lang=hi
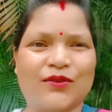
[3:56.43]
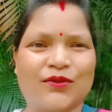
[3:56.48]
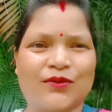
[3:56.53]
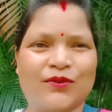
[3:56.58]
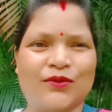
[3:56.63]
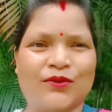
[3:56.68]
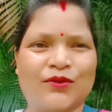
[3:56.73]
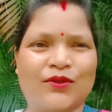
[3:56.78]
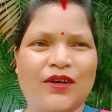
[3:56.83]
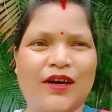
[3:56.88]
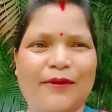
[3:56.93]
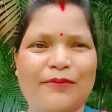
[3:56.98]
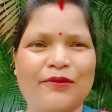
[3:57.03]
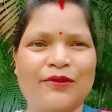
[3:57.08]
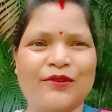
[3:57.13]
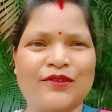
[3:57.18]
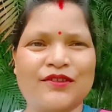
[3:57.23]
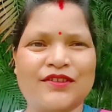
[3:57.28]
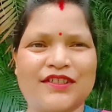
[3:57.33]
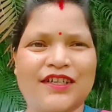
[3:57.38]
तो
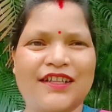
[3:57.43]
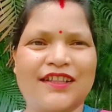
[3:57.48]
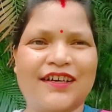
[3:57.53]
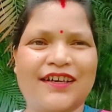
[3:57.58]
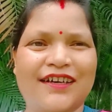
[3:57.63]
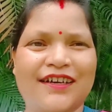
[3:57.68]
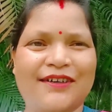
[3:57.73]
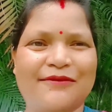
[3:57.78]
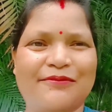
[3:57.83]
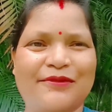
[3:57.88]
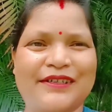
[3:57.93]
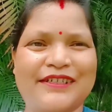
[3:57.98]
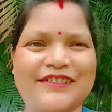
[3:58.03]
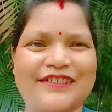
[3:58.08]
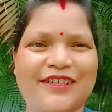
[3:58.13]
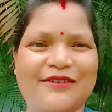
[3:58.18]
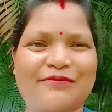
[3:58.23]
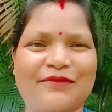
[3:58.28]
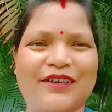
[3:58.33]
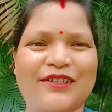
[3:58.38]
आप लोग ज़्यादा
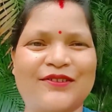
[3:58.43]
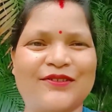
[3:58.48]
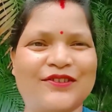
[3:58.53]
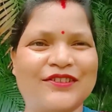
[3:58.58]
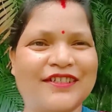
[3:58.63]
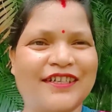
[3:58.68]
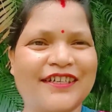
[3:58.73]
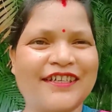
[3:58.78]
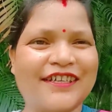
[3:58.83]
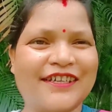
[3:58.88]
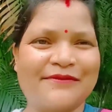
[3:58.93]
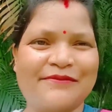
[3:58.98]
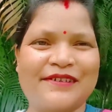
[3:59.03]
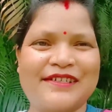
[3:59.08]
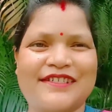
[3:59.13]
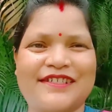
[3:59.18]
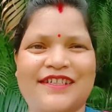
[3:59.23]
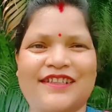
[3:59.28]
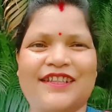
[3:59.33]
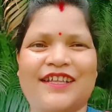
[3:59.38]
परेशान मत हुए कि
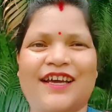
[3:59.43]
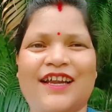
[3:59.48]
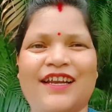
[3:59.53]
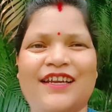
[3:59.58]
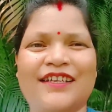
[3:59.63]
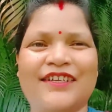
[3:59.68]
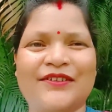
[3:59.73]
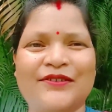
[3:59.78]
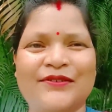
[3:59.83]
मैं संथाल नहीं